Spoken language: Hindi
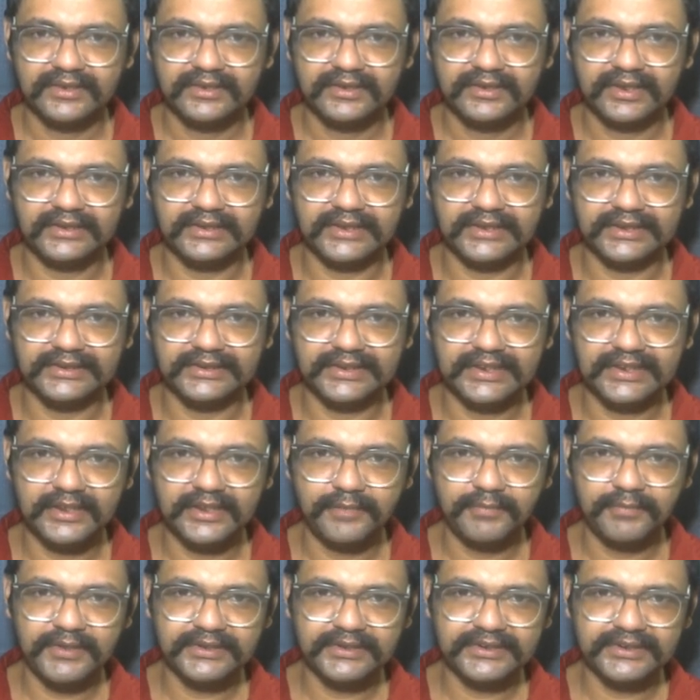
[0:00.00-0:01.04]
अच्छा ये
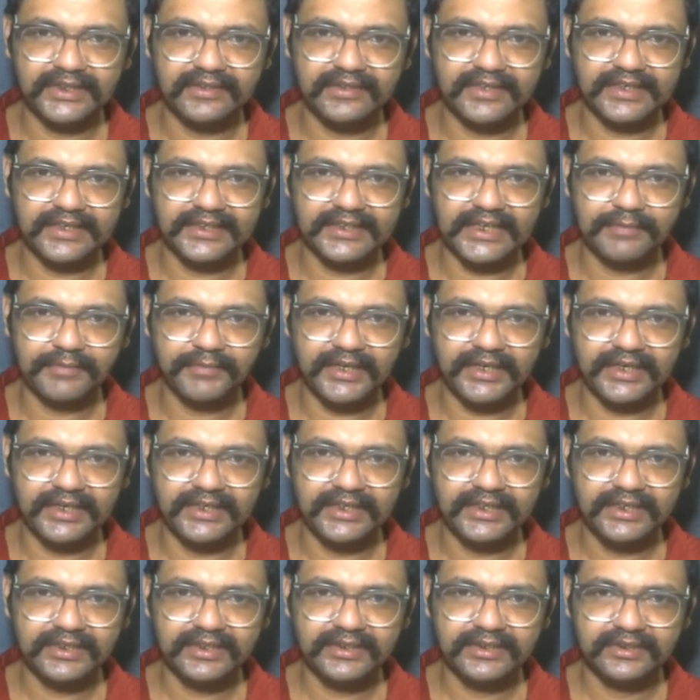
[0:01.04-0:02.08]
अभी चल रहा है कैमरा
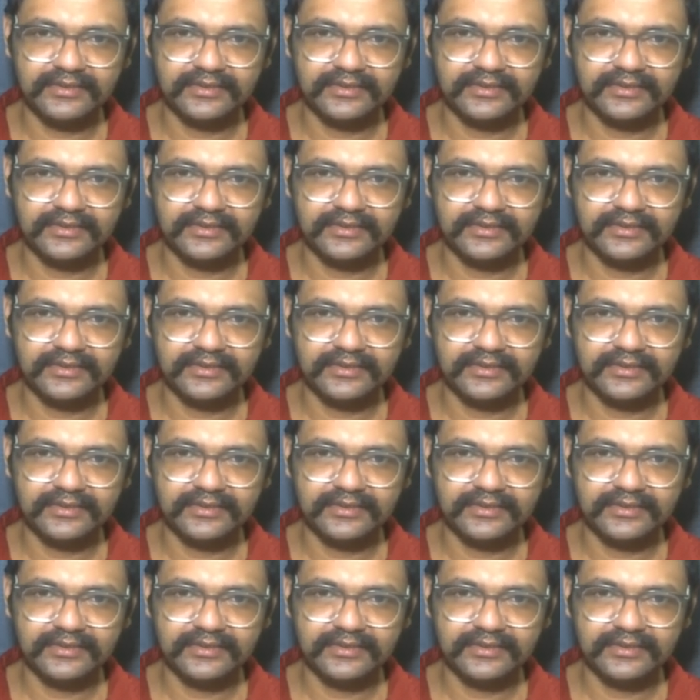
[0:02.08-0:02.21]
एक